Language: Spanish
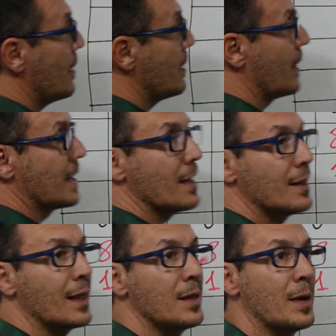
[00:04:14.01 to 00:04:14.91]
16
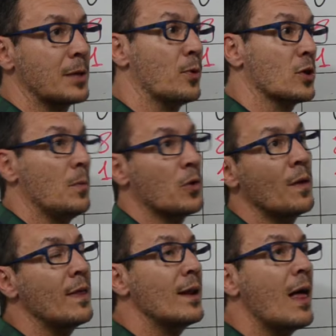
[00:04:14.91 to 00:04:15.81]
décimas, pues como no
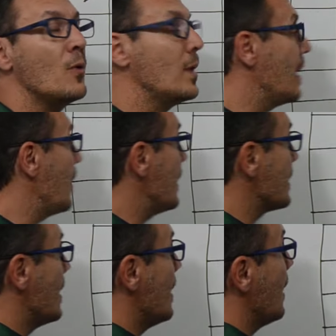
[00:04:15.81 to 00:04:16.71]
dice nada de unidades,